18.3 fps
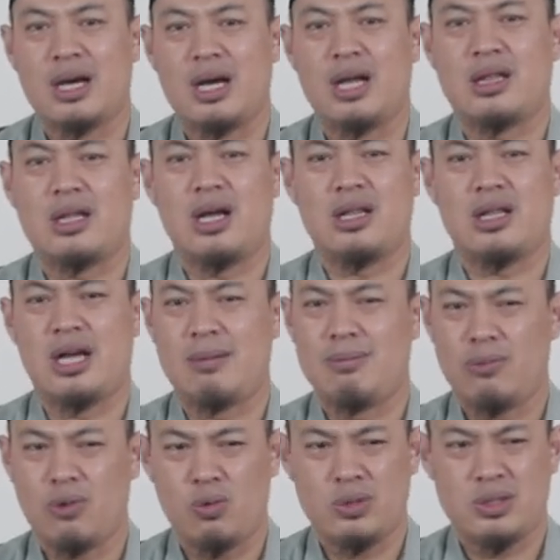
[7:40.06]
Kata
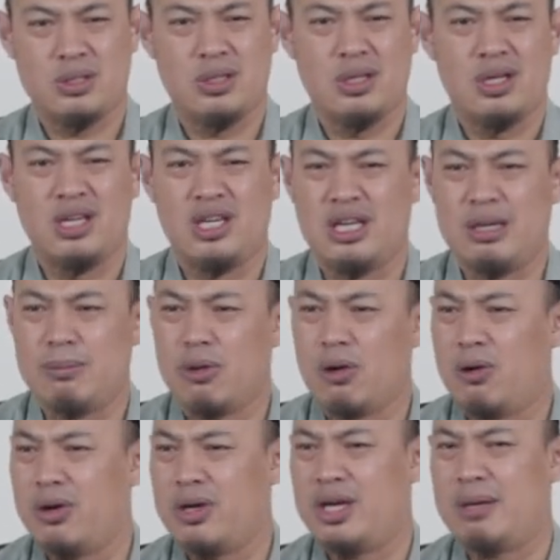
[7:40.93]
Namrus,
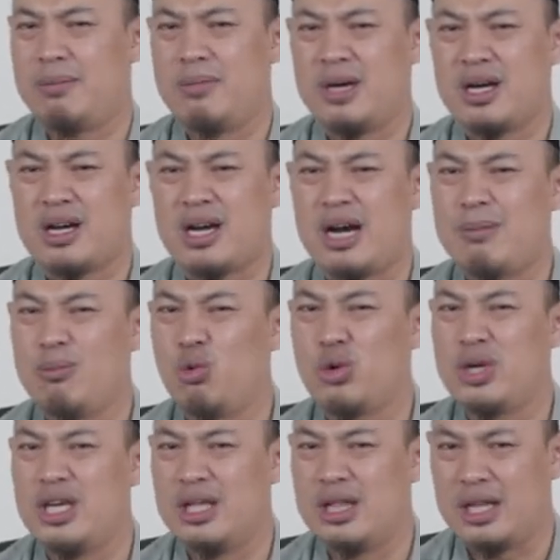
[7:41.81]
Ibrahim,
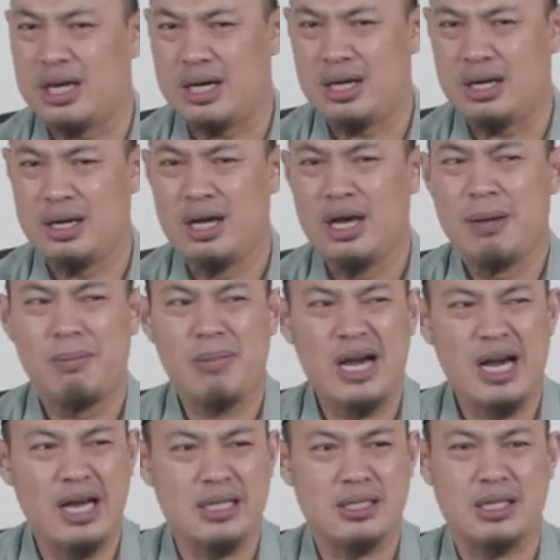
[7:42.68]
kamu gila.
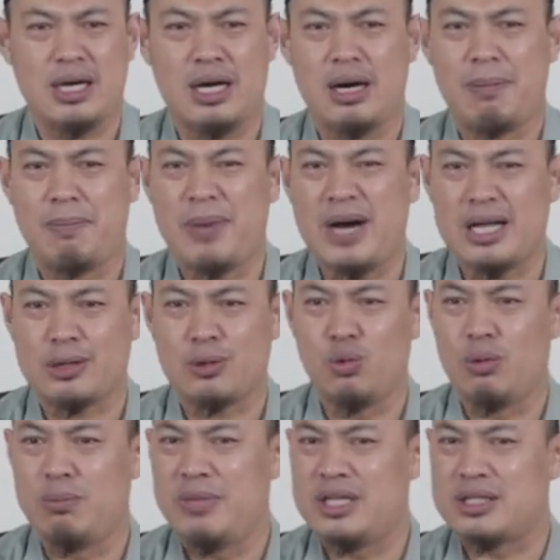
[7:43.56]
Masa
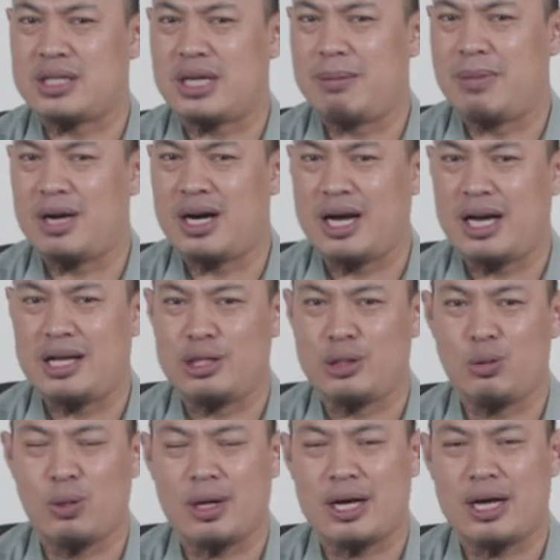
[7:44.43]
patung bisa
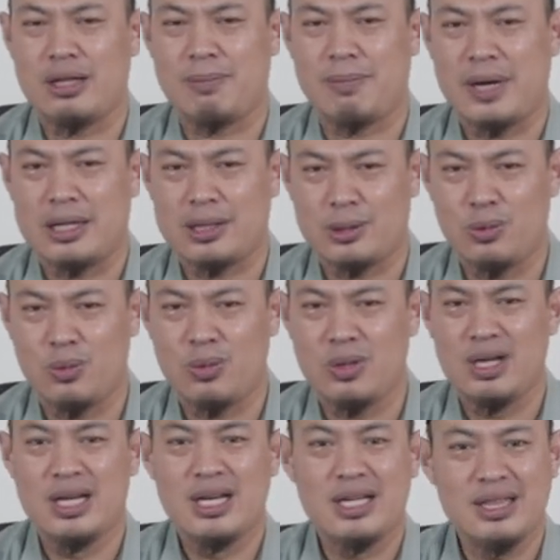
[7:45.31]
menghancurkan
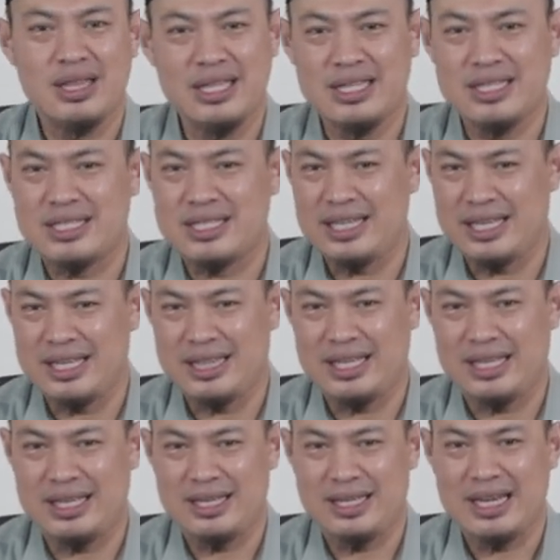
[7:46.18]
patung di
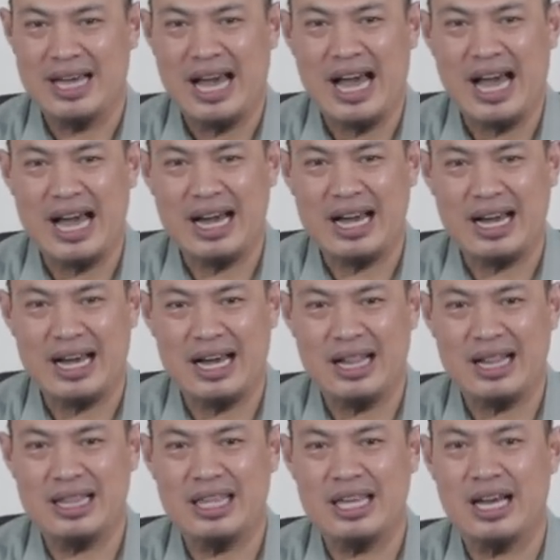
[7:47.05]
sini?
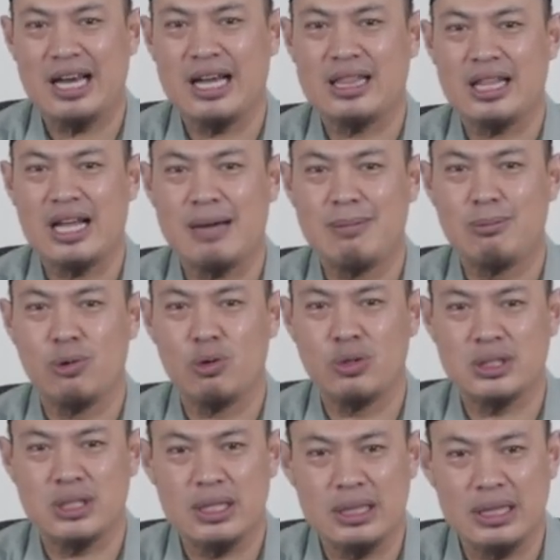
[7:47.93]
Akalnya
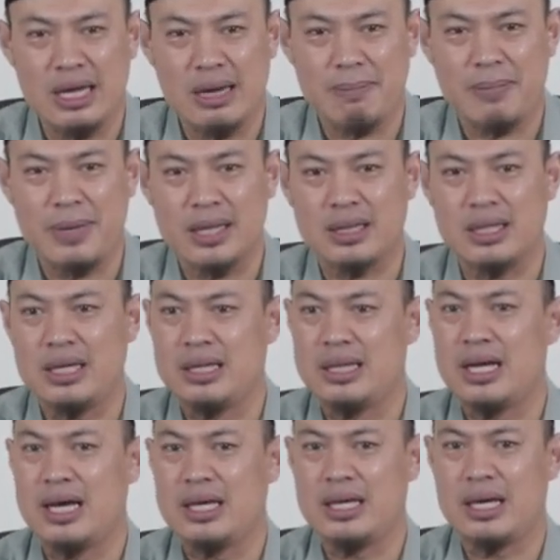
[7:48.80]
Namrus dapat
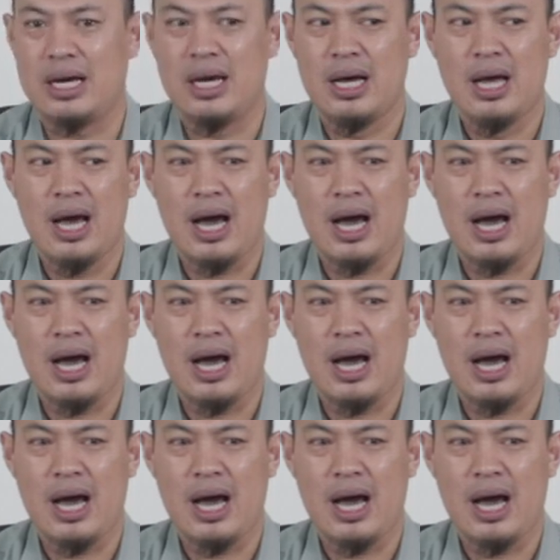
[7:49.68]
hidayah.